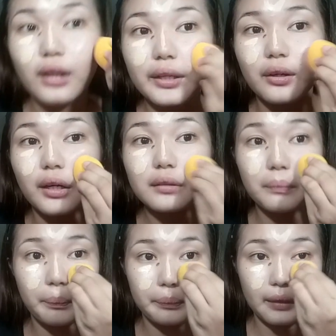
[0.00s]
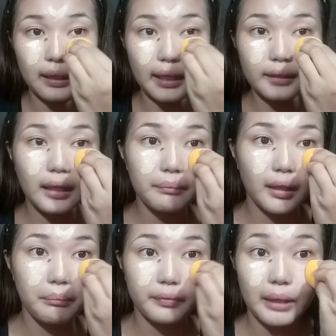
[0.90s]
ayun. Ayan,
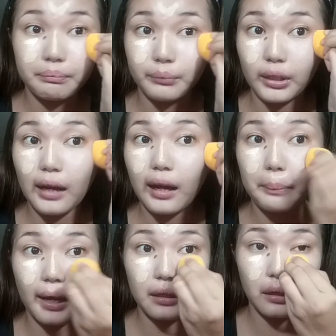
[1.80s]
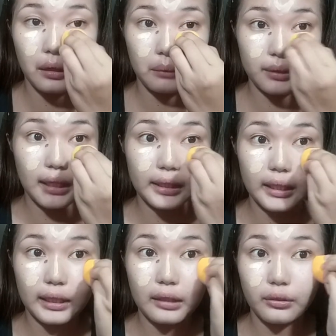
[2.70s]
dam-dam-dam mo lang kapag maglalagay
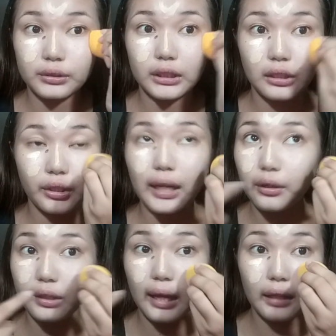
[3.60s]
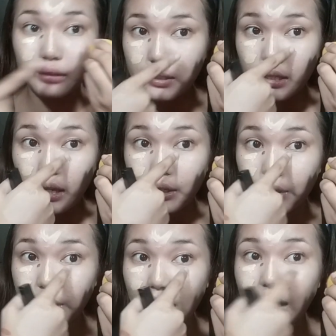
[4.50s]
ka ng concealer. Lalo na this
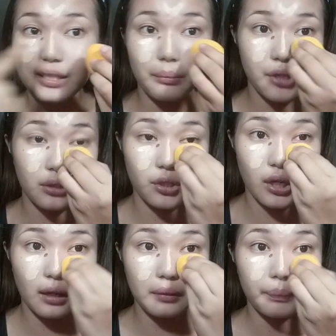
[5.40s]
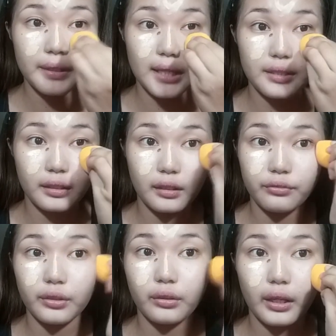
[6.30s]
area kasi masyado siyang
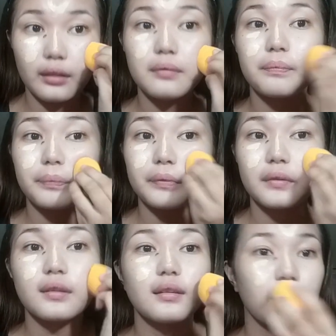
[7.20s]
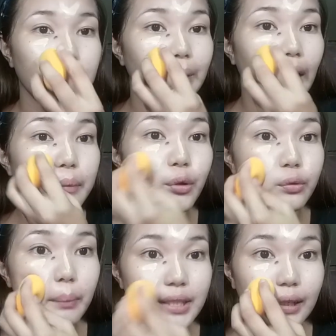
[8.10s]
sensitive, okay? Kung ayaw mong
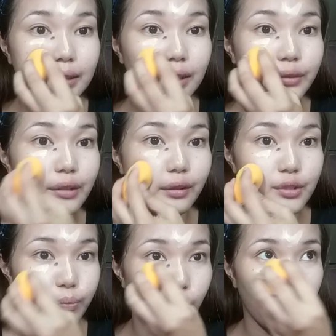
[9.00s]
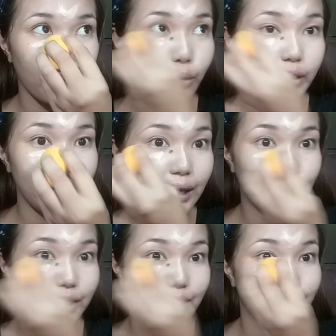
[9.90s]
lumabas agad ang wrinkles mo, wag mong
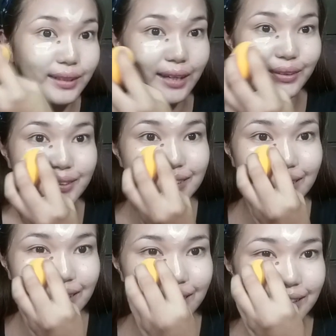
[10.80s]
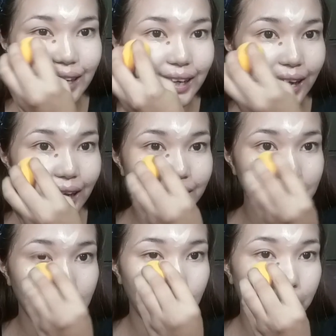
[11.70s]
iganon-ganon-ganon
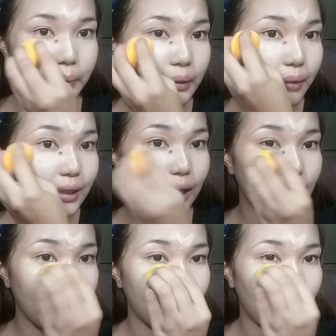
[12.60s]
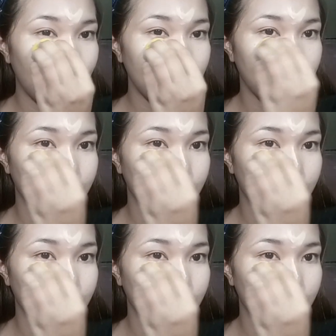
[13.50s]
ang paglalagay ng